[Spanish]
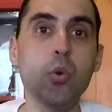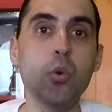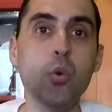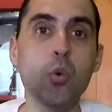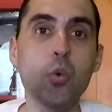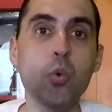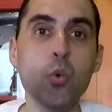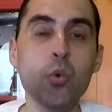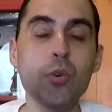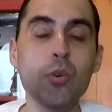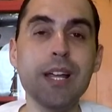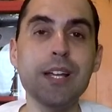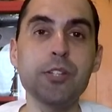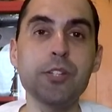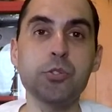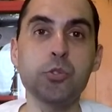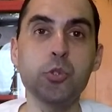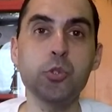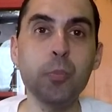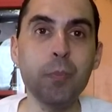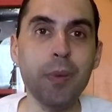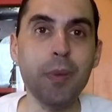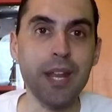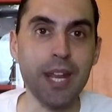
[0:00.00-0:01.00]
una
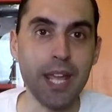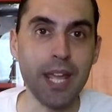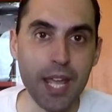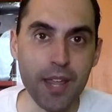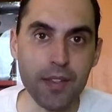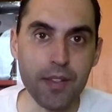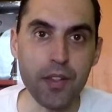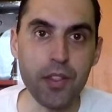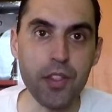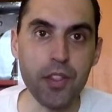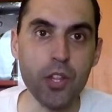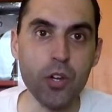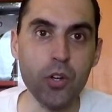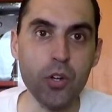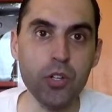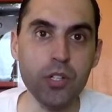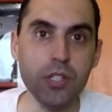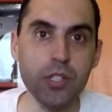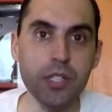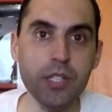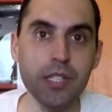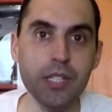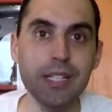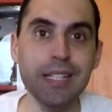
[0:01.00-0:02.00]
super edición
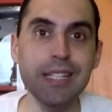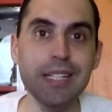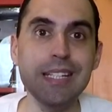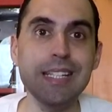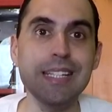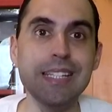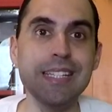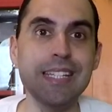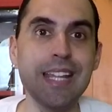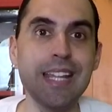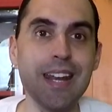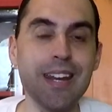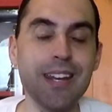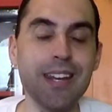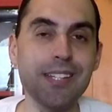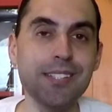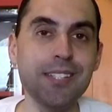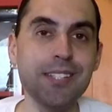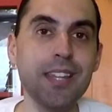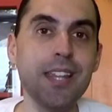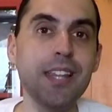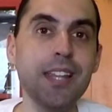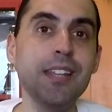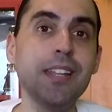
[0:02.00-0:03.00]
de
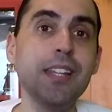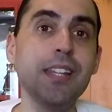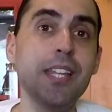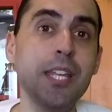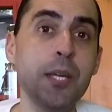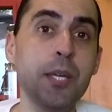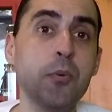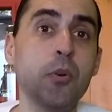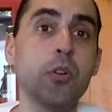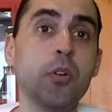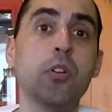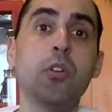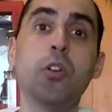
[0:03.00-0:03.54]
Resident Evil.